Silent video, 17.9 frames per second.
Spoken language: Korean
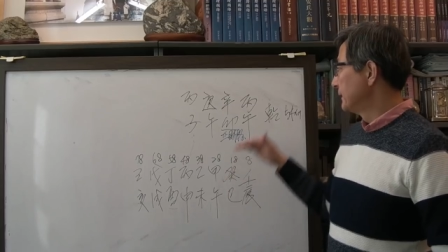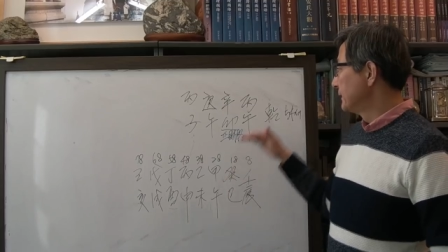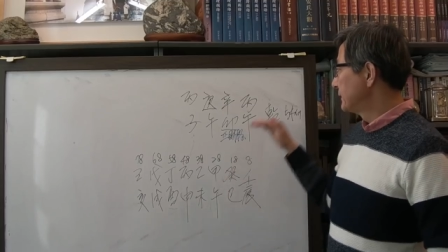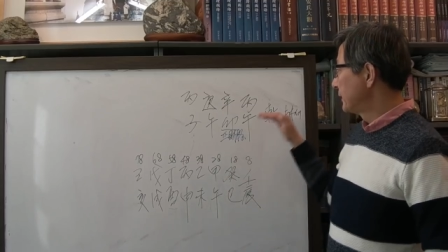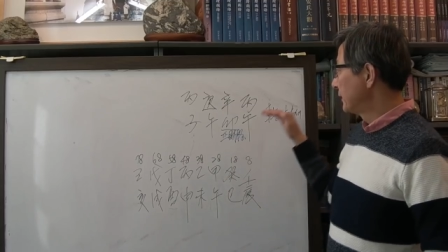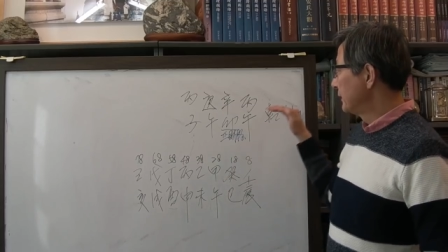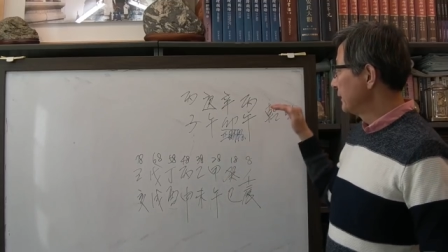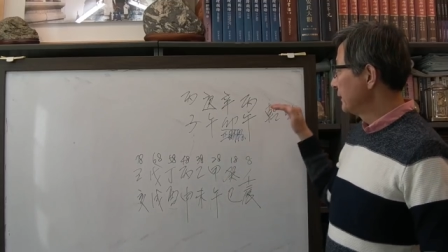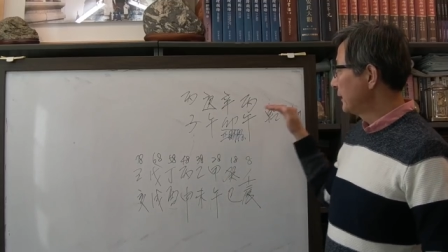
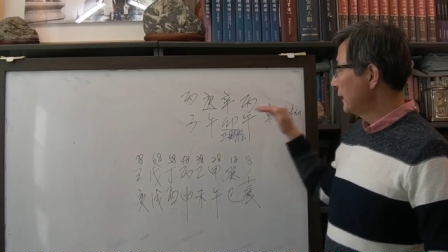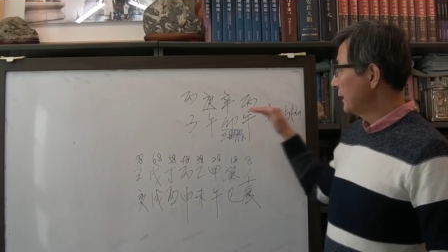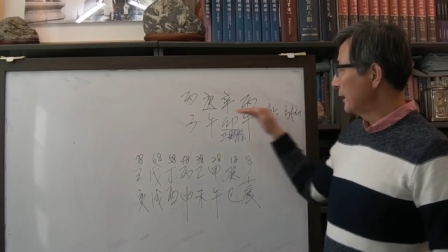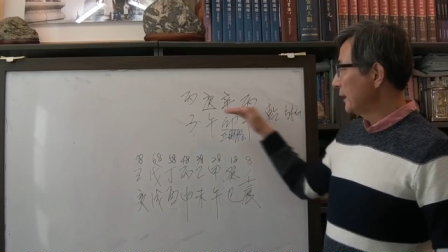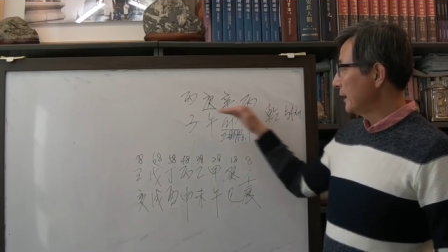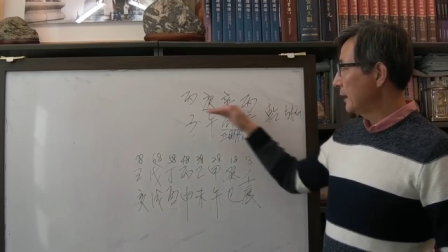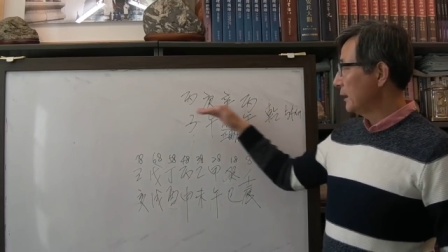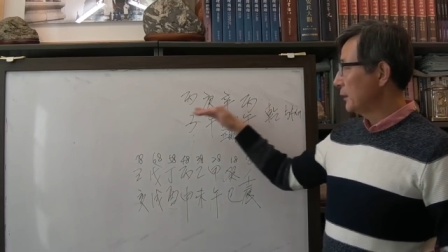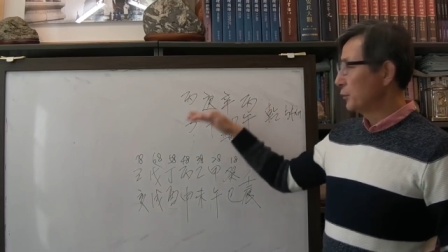
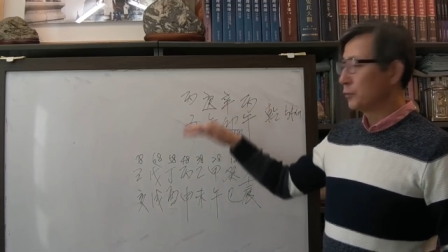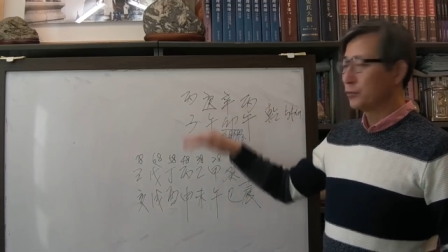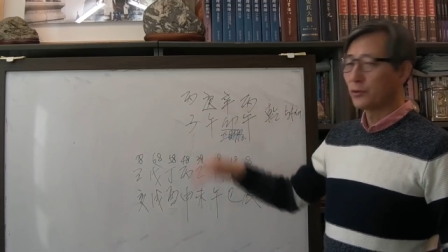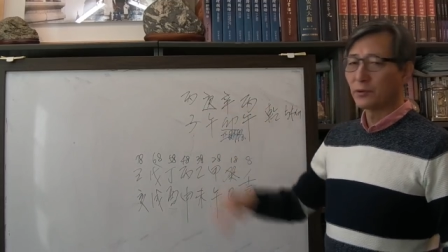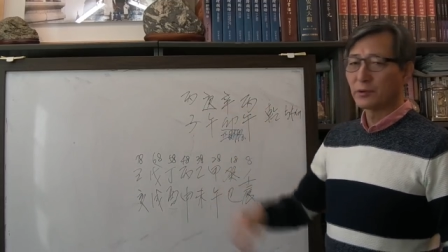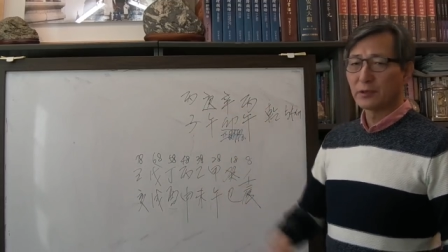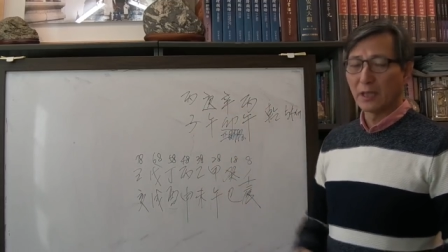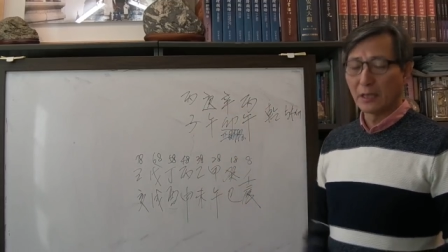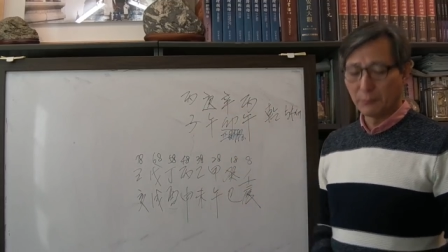천간의
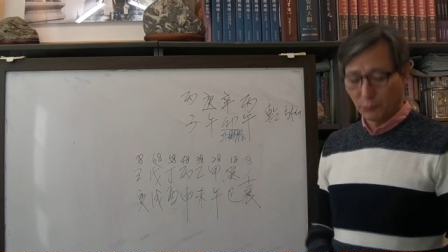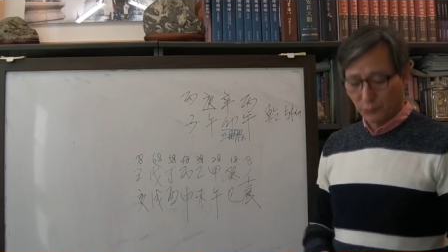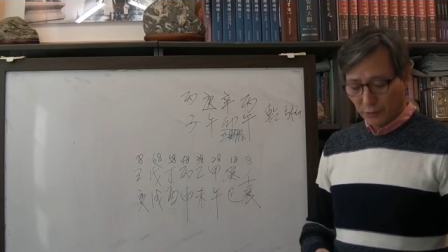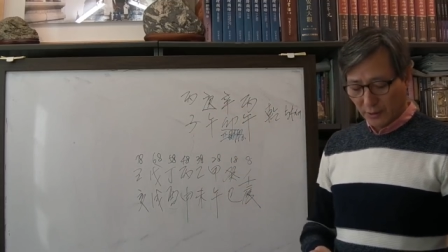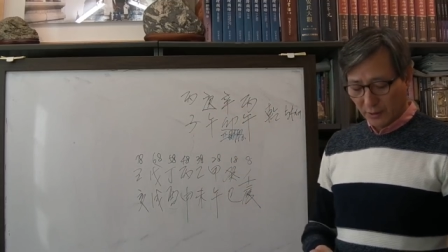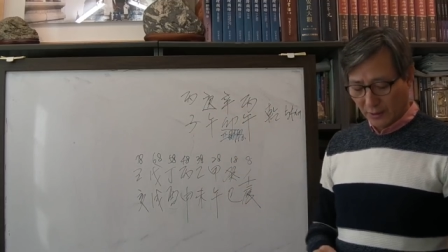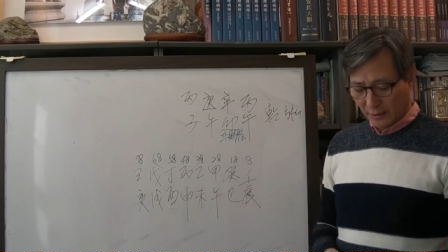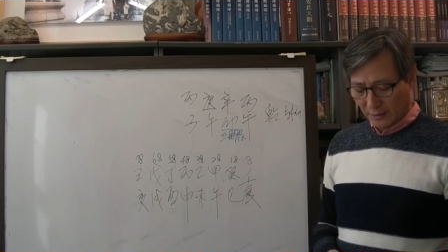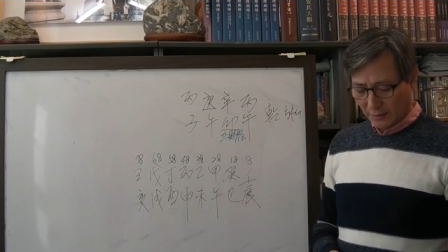요소를 잘
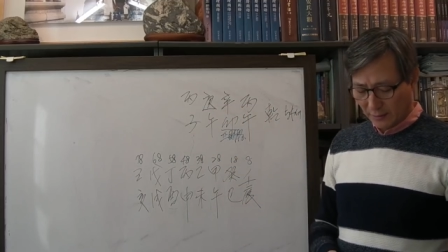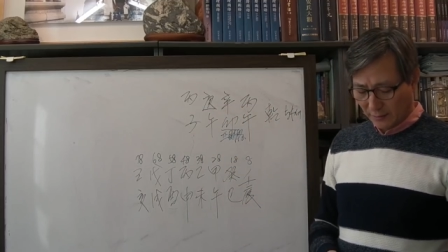보셔야 돼.